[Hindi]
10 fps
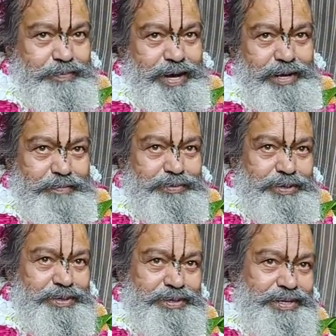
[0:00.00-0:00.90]
कृपा लब्ध
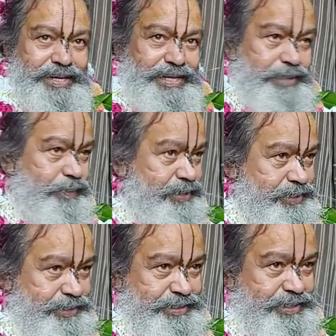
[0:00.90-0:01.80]
कृपा
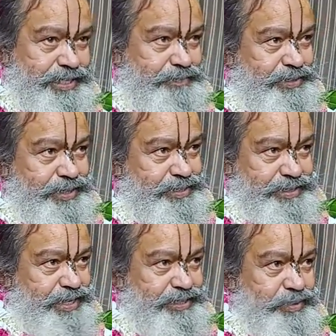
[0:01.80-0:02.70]
शक्ति जिनमें
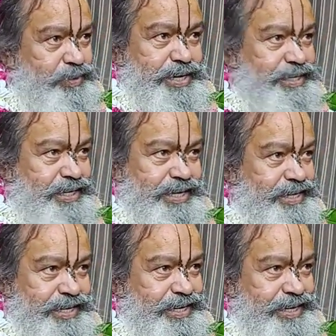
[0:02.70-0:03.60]
संचालित हो गई है
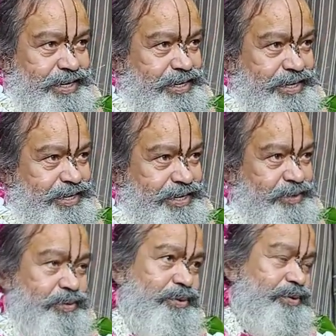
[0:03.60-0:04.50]

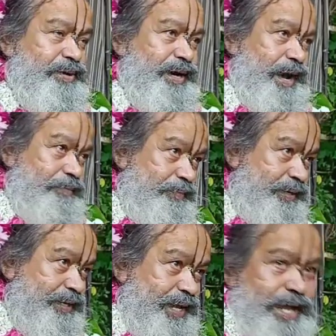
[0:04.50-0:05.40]
वो अभी
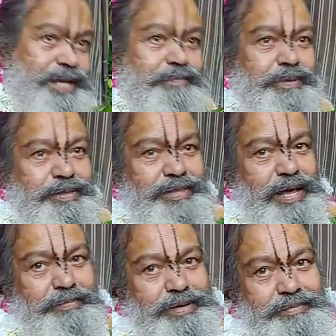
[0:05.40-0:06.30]
भी यही
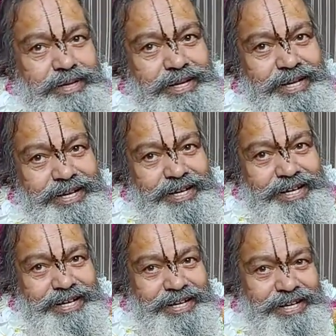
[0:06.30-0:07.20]
वृंदावन
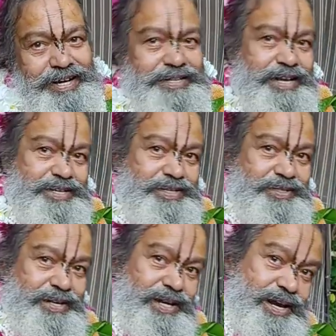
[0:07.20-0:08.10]
में राधा
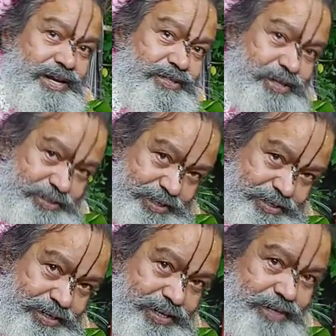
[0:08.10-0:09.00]
कृष्ण लीला का
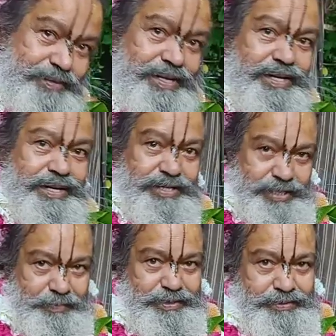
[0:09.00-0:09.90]
दर्शन करने में
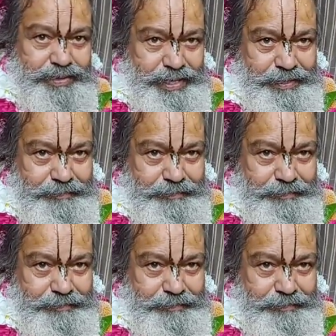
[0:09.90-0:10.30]
समर्थ है